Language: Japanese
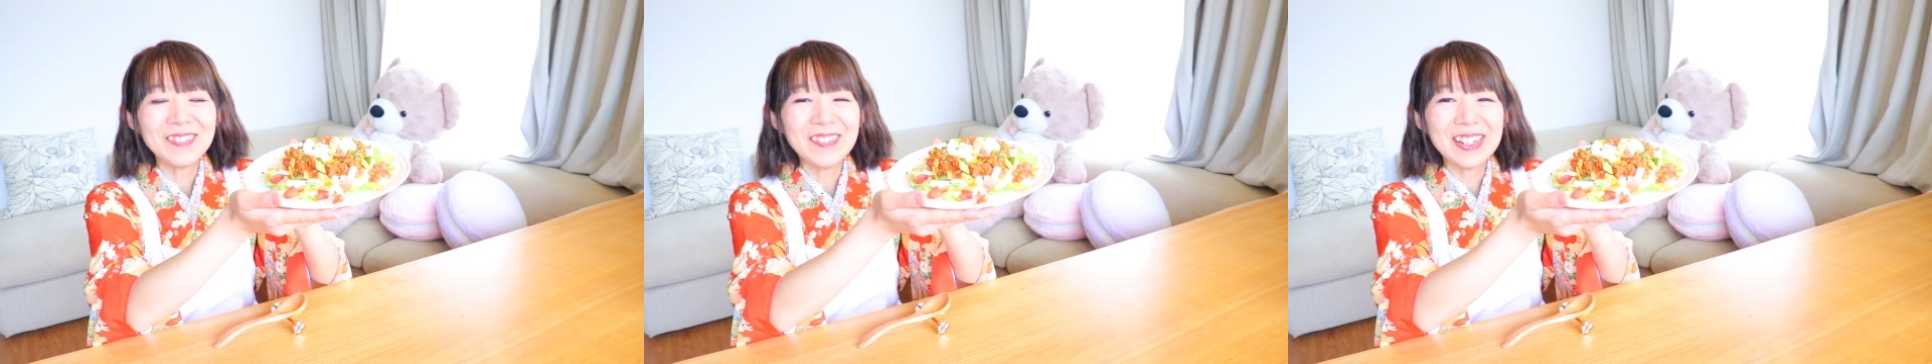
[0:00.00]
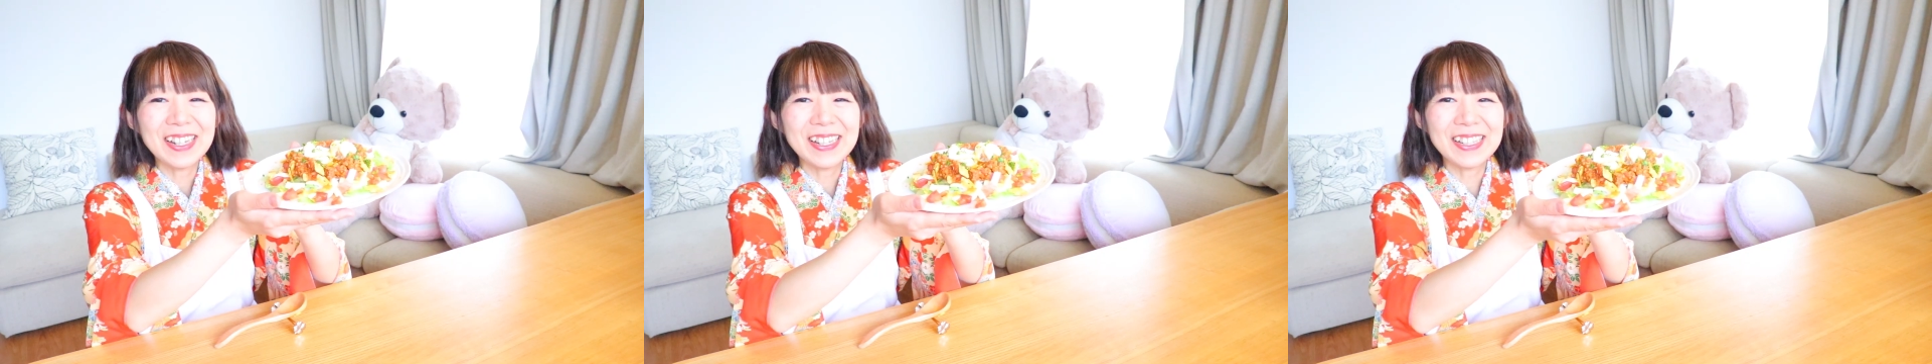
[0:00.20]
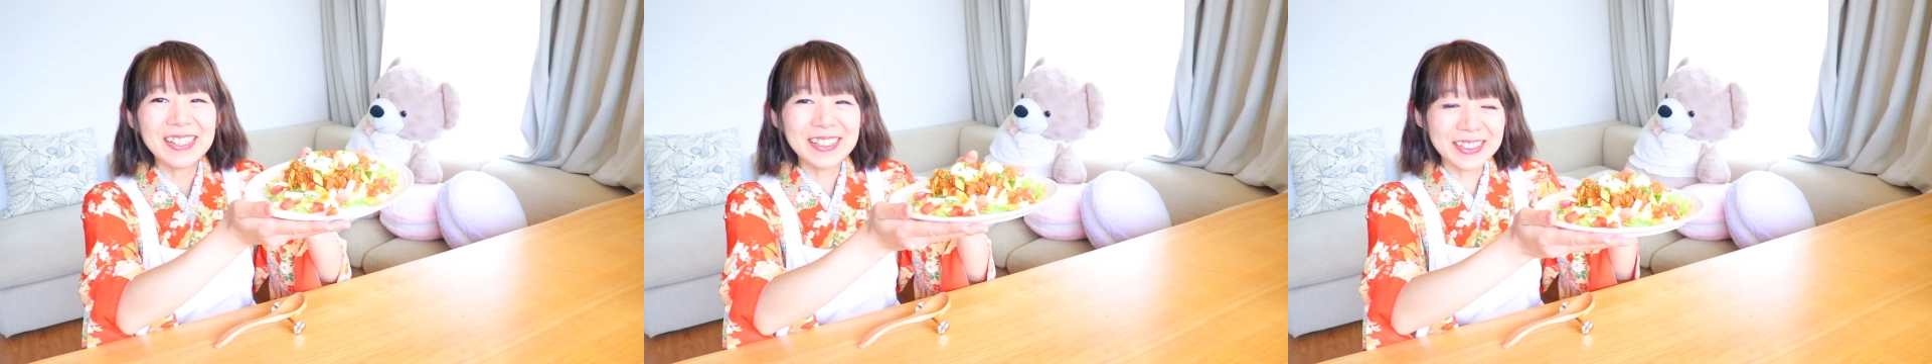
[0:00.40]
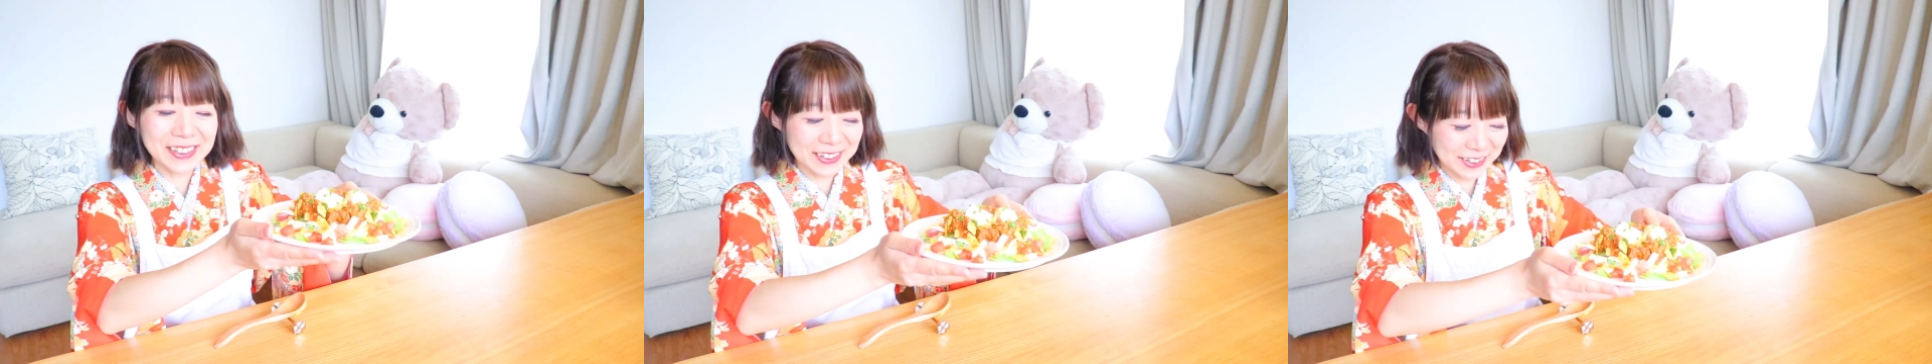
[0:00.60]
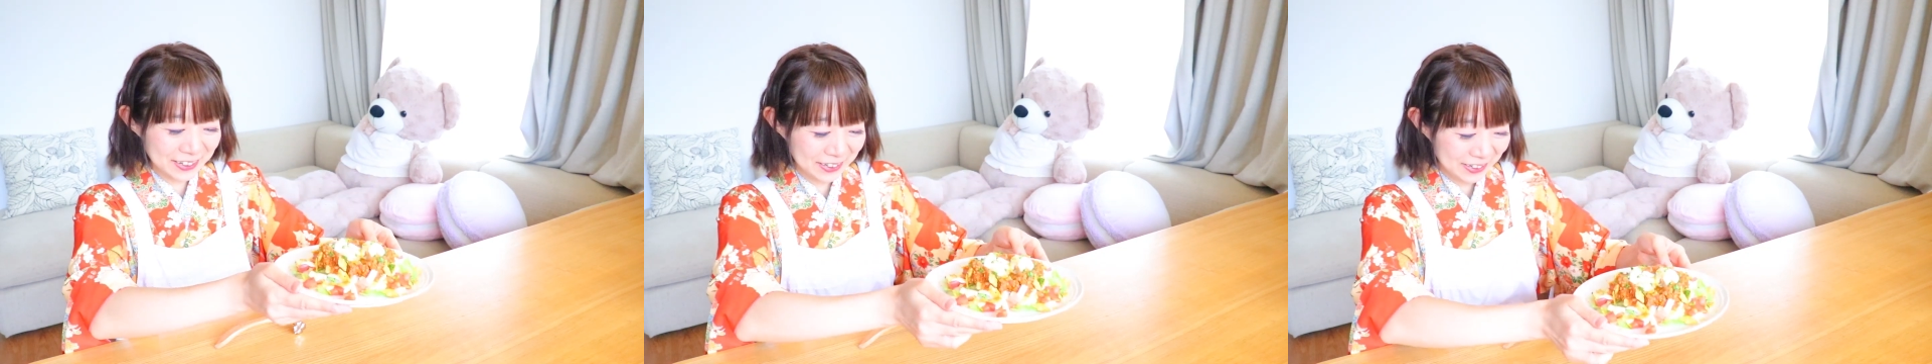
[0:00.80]
きま
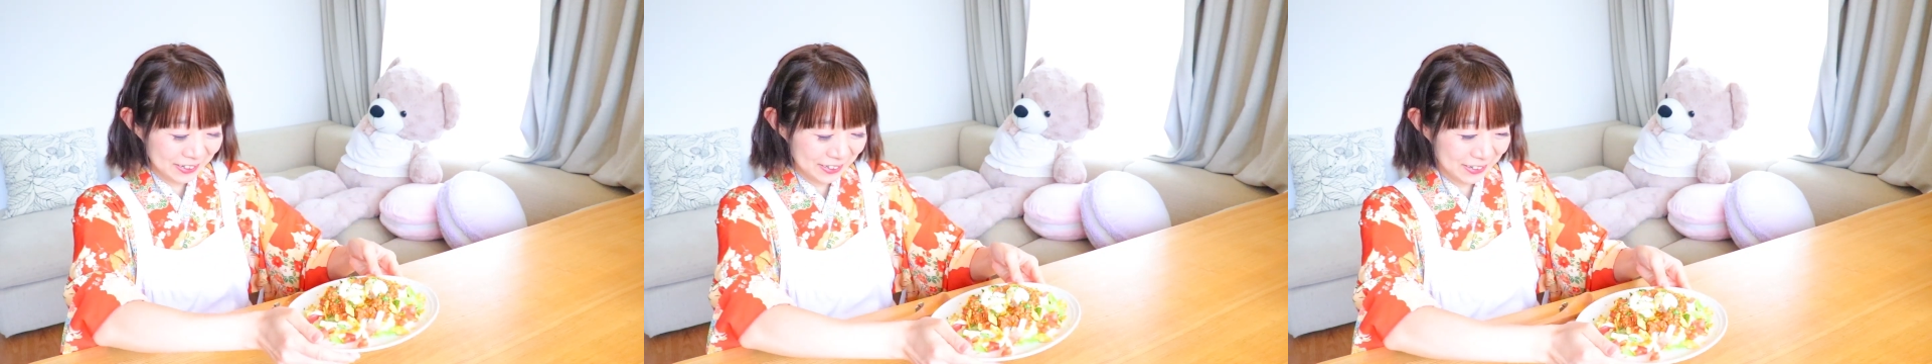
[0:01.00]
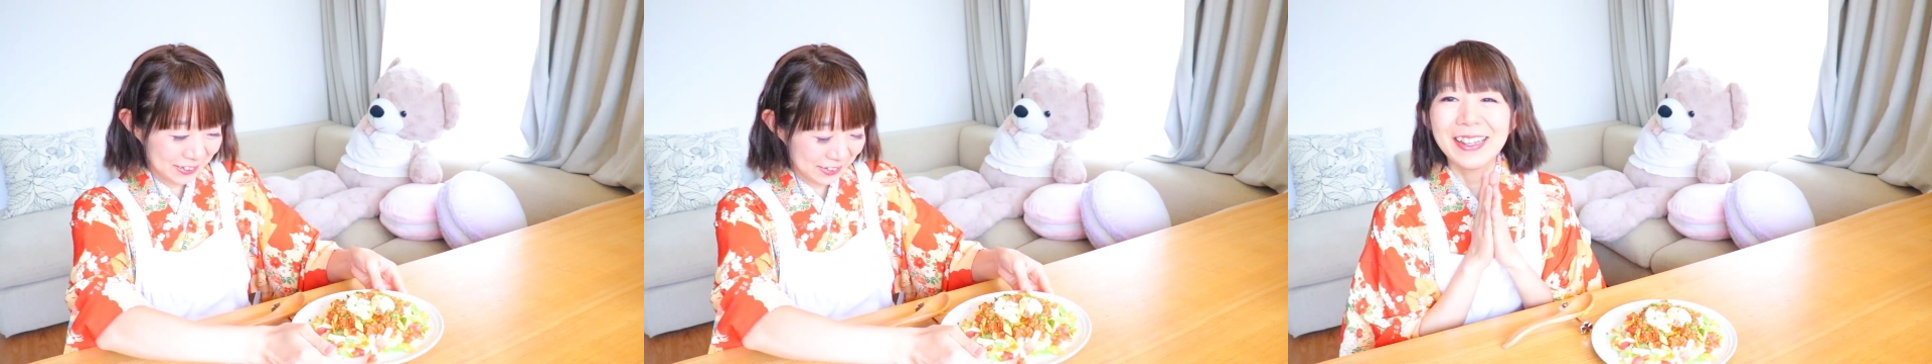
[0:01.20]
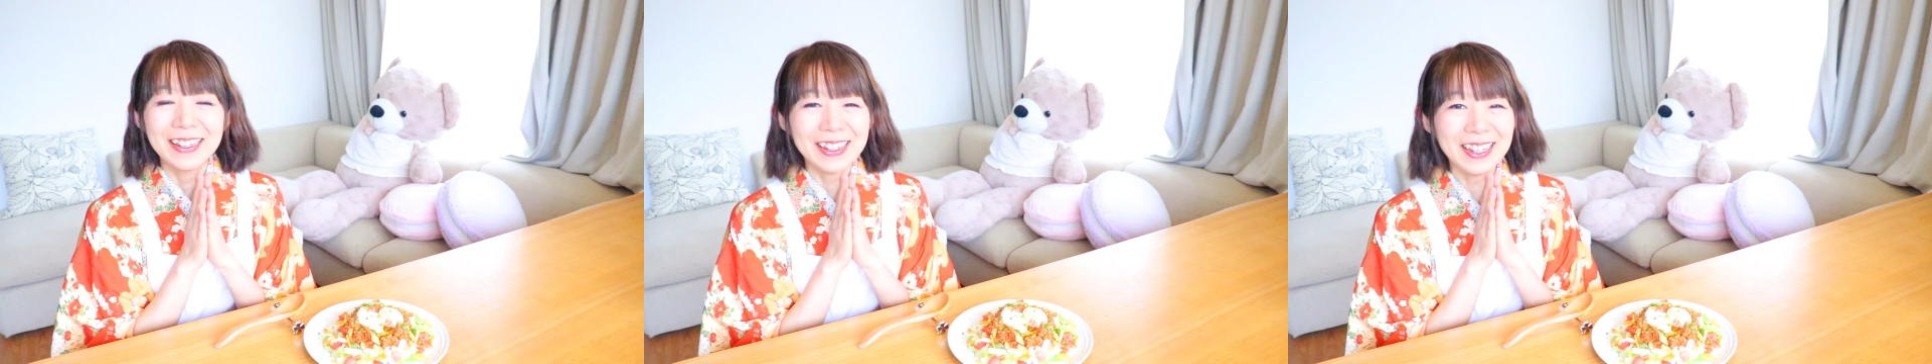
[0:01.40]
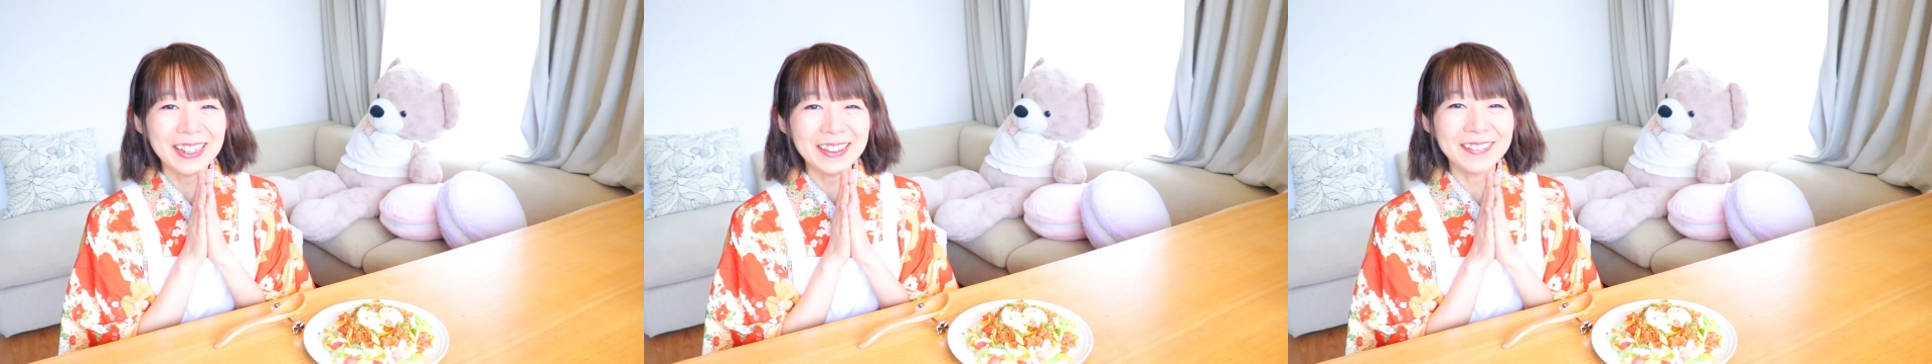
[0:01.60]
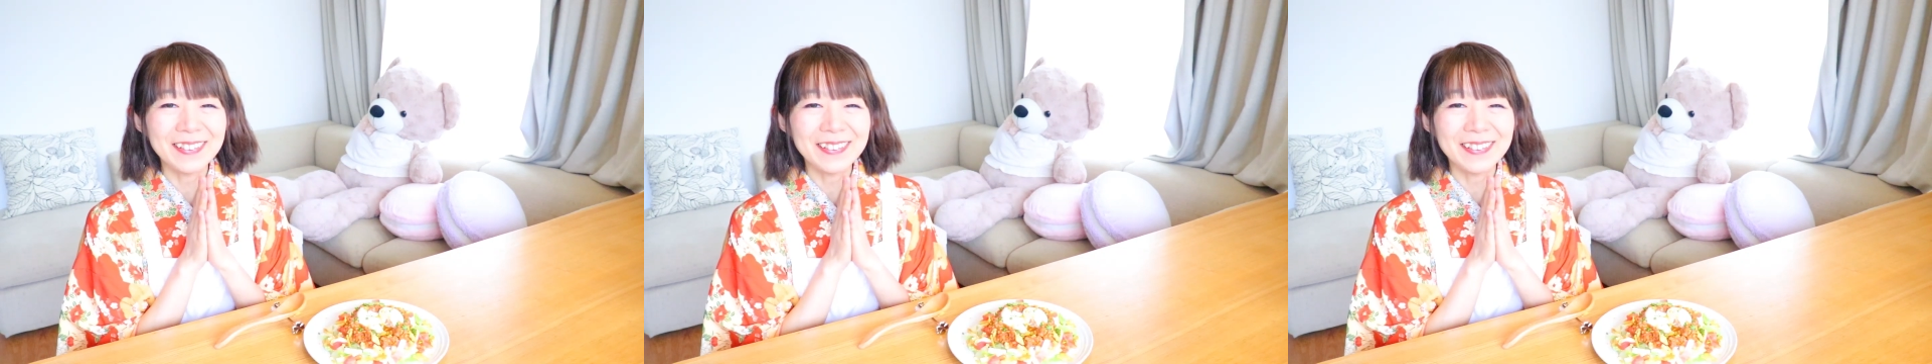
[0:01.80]
すで